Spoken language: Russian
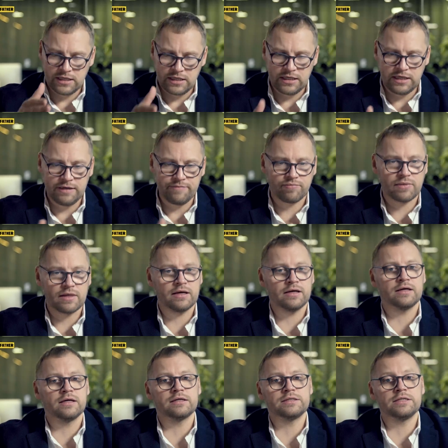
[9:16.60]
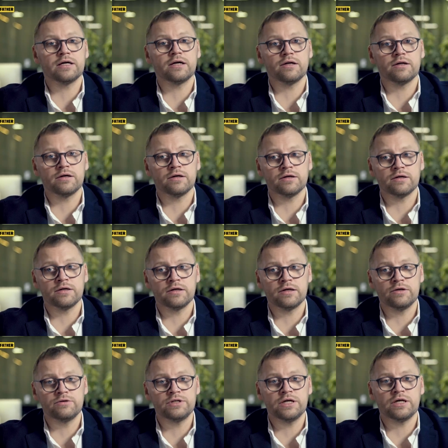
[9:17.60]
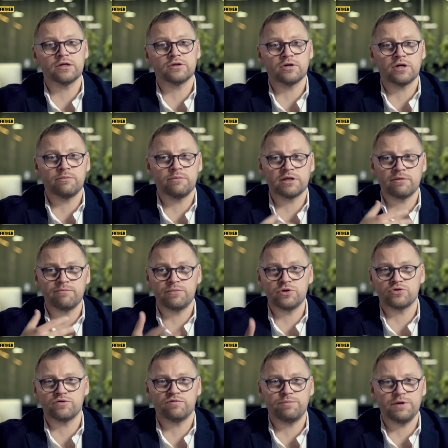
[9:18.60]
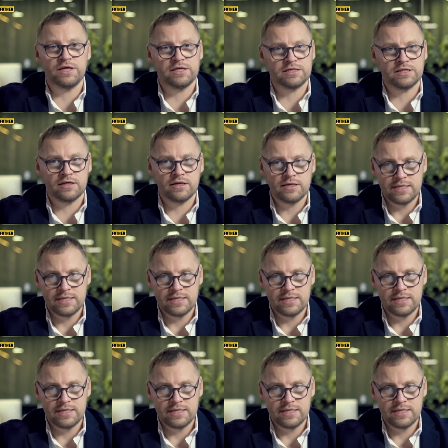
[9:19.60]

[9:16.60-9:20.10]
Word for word: и э, тех э, людей, которые об этом пишут в прессе.